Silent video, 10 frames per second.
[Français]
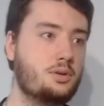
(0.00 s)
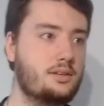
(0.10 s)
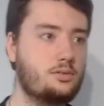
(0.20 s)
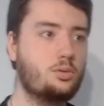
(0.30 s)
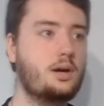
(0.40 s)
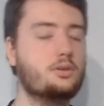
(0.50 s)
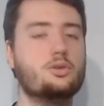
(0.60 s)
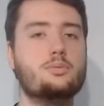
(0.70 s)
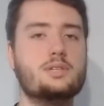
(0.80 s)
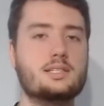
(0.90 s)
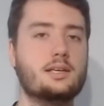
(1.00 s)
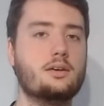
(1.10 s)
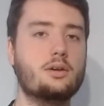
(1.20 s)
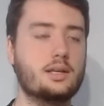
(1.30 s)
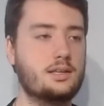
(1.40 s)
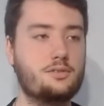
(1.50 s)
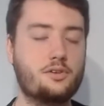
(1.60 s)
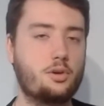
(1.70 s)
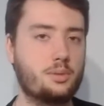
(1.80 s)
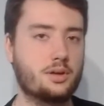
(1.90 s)
peu l'histoire de Goblin Slayer et des
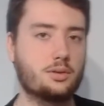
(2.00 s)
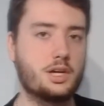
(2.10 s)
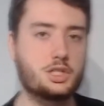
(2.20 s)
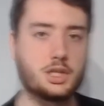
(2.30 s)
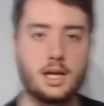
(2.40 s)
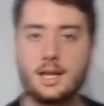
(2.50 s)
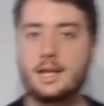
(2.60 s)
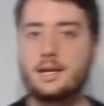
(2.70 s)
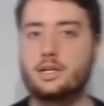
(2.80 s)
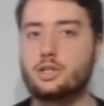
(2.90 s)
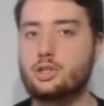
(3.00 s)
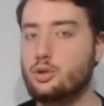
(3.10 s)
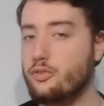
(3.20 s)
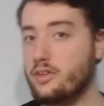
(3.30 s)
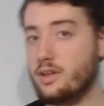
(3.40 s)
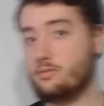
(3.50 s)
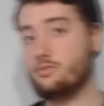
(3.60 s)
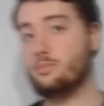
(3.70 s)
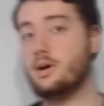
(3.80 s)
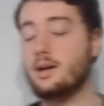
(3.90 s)
différents personnages, je vais
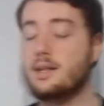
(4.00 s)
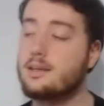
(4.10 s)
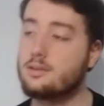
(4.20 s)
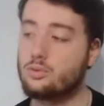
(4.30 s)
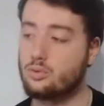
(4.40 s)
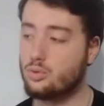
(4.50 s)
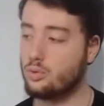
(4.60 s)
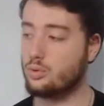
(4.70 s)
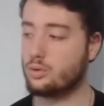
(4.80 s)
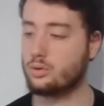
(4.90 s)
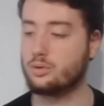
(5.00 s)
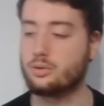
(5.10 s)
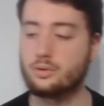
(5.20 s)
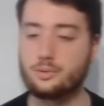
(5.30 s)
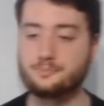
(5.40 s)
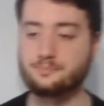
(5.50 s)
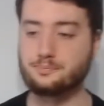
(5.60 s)
vous parler de, euh,